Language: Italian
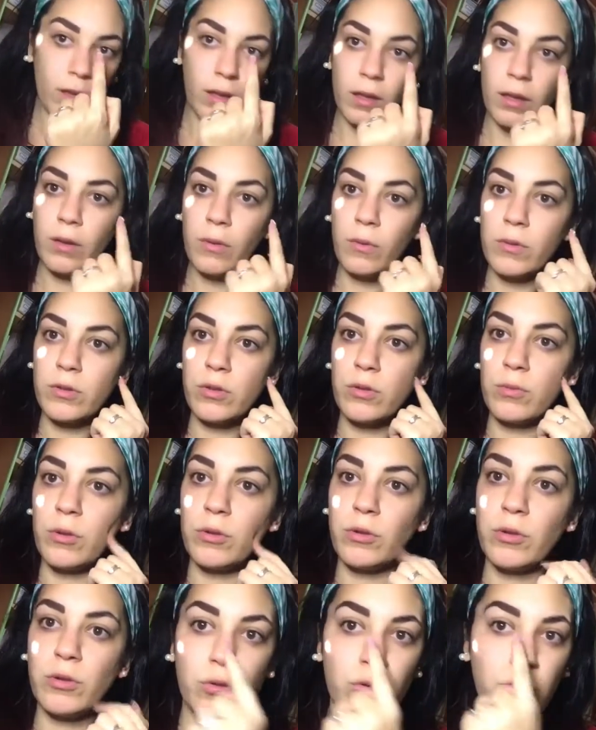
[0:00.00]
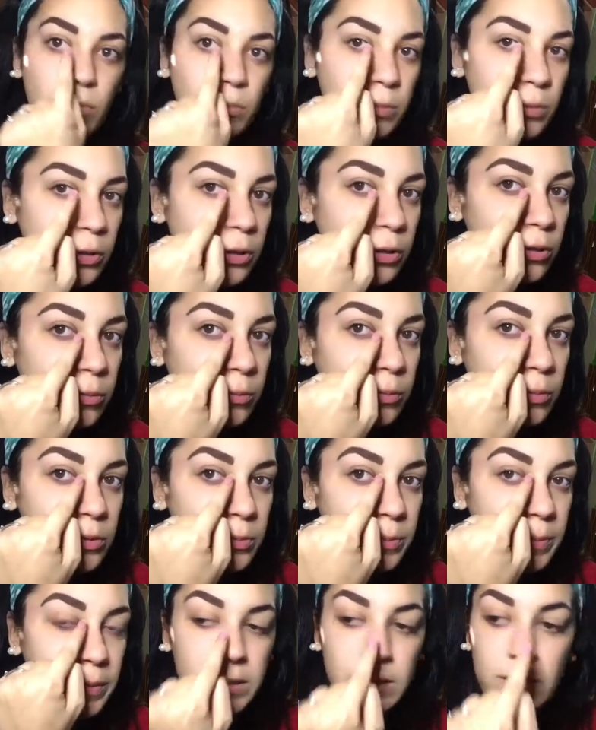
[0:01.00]
in questo modo sono un pochino più
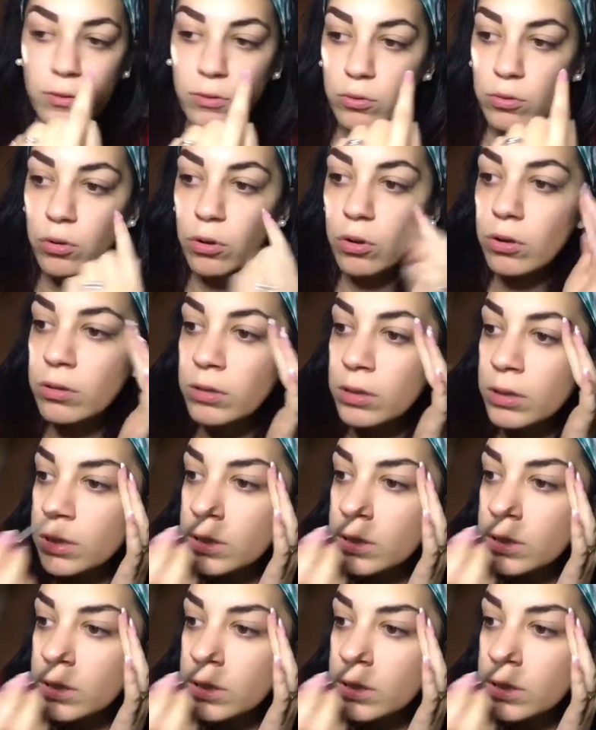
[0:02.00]
spesse lo so